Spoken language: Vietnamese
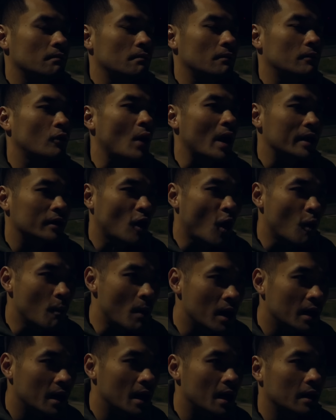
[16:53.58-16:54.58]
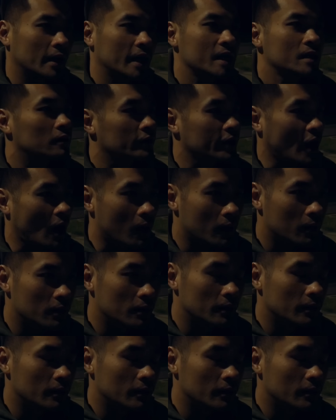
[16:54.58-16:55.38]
Bryan Kohberger khi còn nhỏ.